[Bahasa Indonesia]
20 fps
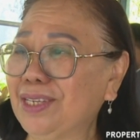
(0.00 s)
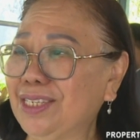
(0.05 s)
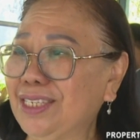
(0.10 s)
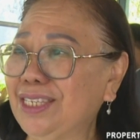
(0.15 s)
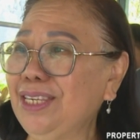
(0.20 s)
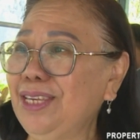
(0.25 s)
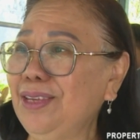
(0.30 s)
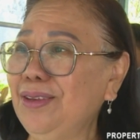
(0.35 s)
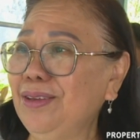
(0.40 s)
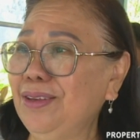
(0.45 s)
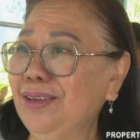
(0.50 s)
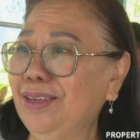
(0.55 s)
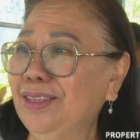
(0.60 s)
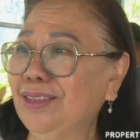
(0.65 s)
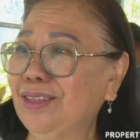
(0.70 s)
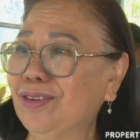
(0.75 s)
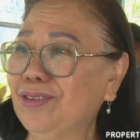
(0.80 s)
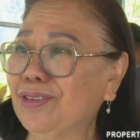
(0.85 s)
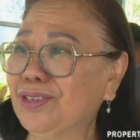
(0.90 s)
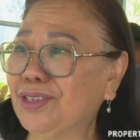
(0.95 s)
bersih
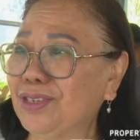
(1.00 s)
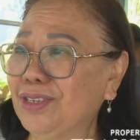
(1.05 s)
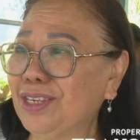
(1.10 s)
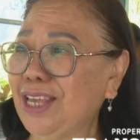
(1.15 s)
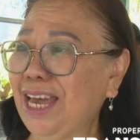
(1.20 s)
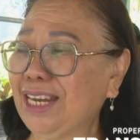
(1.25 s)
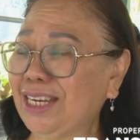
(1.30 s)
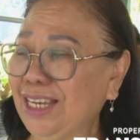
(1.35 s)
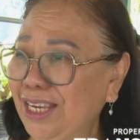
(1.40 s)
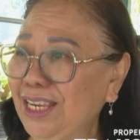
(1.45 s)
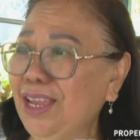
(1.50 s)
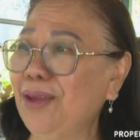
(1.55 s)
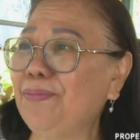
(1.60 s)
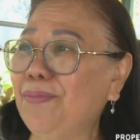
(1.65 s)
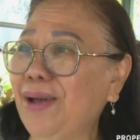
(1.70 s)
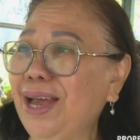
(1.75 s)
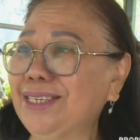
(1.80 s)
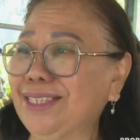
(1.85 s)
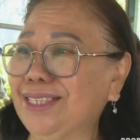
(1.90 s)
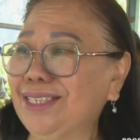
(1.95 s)
terus adanya
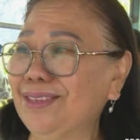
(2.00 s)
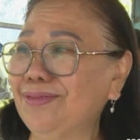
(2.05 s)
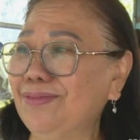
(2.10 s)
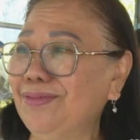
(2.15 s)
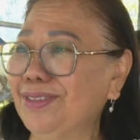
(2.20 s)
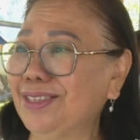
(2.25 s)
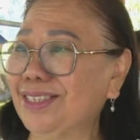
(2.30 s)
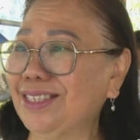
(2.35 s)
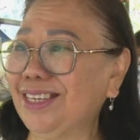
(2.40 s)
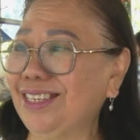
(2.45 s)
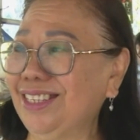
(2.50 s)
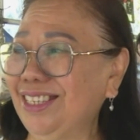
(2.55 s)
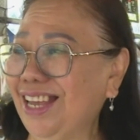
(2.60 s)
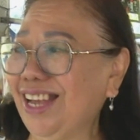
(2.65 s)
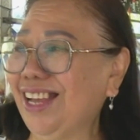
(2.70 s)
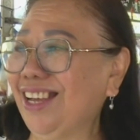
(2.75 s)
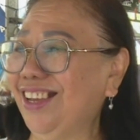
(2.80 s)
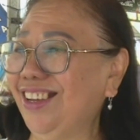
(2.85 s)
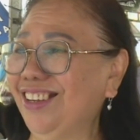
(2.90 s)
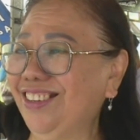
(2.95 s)
pas hmm. Oh.
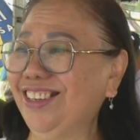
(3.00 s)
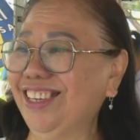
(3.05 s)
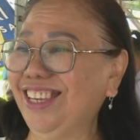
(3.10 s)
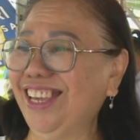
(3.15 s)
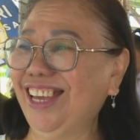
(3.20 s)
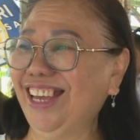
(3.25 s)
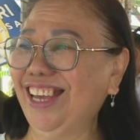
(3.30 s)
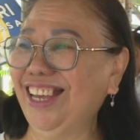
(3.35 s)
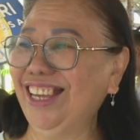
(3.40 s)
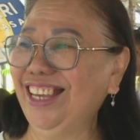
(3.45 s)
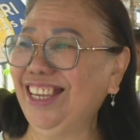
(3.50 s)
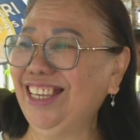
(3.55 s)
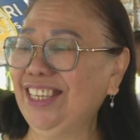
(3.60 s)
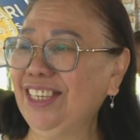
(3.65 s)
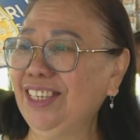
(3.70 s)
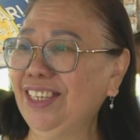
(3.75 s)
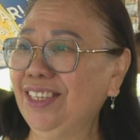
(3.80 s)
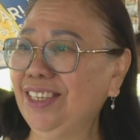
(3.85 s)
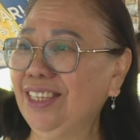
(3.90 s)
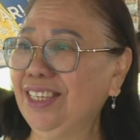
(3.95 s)
standar oh, ya.
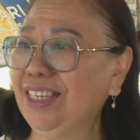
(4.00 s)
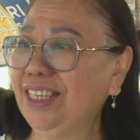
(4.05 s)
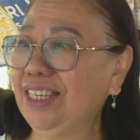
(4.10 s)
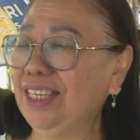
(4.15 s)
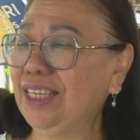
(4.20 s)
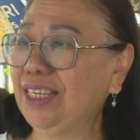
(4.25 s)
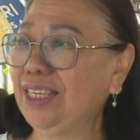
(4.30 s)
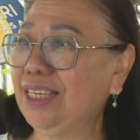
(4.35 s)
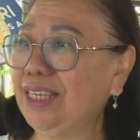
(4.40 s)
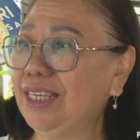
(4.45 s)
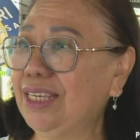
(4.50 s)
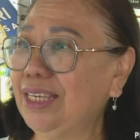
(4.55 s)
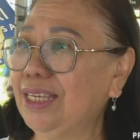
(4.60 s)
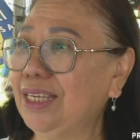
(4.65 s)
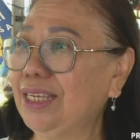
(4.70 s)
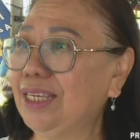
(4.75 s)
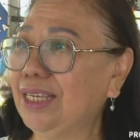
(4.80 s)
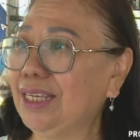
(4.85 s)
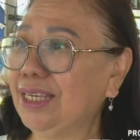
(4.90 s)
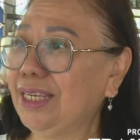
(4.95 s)
itu kan menunya
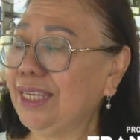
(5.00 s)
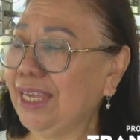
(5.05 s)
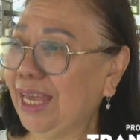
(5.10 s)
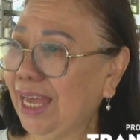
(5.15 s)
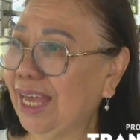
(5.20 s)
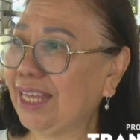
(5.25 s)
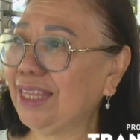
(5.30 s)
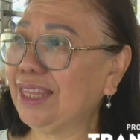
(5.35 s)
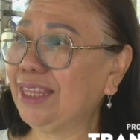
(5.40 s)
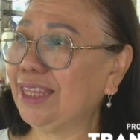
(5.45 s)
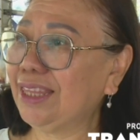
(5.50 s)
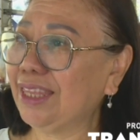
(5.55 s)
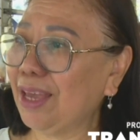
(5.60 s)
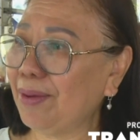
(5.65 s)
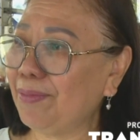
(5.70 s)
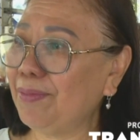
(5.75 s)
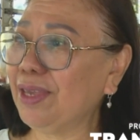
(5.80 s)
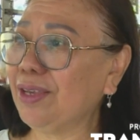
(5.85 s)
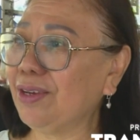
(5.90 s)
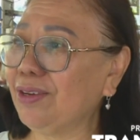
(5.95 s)
ganti-ganti ya ganti.
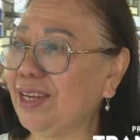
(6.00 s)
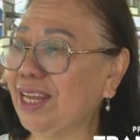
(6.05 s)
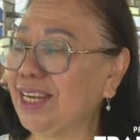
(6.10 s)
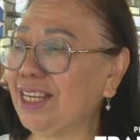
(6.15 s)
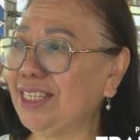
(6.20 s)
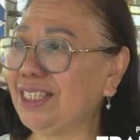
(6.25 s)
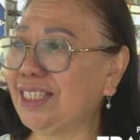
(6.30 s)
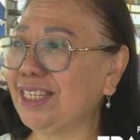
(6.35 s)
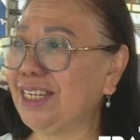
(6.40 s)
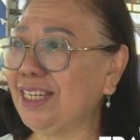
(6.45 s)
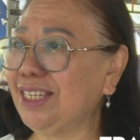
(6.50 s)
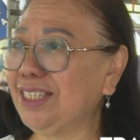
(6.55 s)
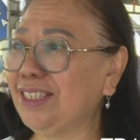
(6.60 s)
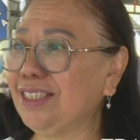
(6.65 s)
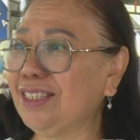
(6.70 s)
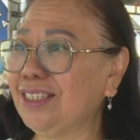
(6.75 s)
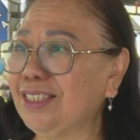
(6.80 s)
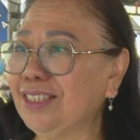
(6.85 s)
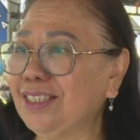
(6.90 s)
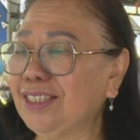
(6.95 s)
tiap minggu dari senin
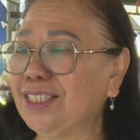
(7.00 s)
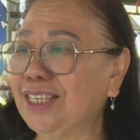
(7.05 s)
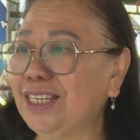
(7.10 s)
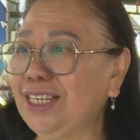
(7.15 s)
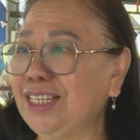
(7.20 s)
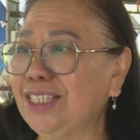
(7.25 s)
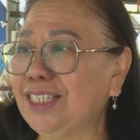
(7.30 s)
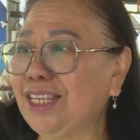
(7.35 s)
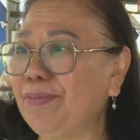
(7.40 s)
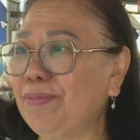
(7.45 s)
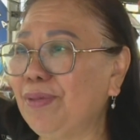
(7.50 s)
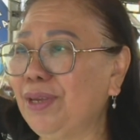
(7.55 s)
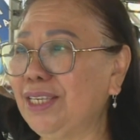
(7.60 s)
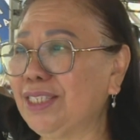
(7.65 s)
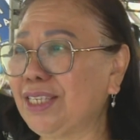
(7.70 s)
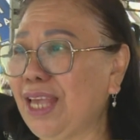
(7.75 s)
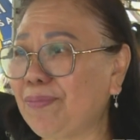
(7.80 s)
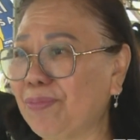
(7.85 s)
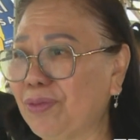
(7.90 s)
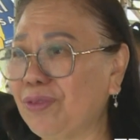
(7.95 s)
senin
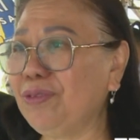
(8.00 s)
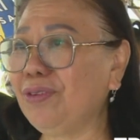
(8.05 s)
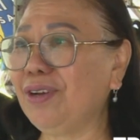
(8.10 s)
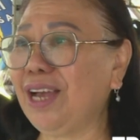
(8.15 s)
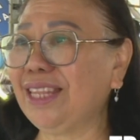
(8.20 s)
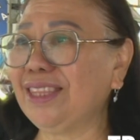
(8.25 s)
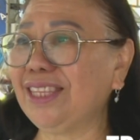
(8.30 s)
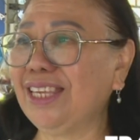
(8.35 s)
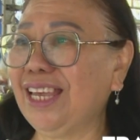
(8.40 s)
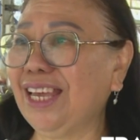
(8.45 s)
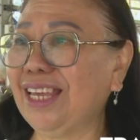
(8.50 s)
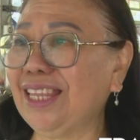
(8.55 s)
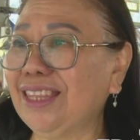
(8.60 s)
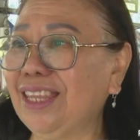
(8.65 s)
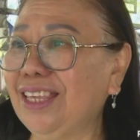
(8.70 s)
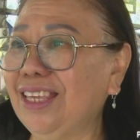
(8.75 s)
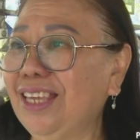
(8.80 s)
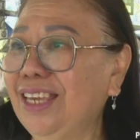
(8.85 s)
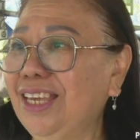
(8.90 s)
sampai sabtu ganti kan